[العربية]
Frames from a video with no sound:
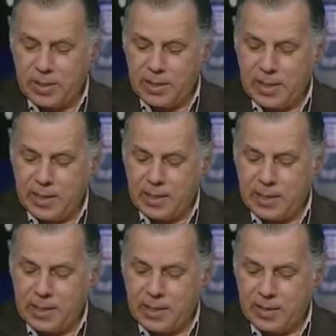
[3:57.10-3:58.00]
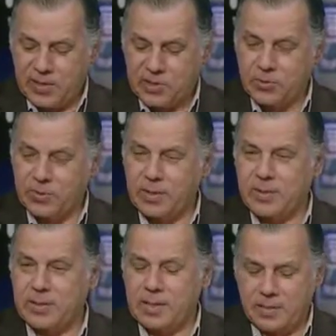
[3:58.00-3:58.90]
اللجان اللي ليا فيها شغل
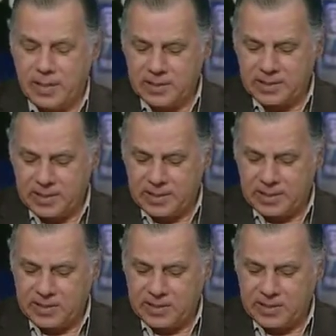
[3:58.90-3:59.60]
انما اصلا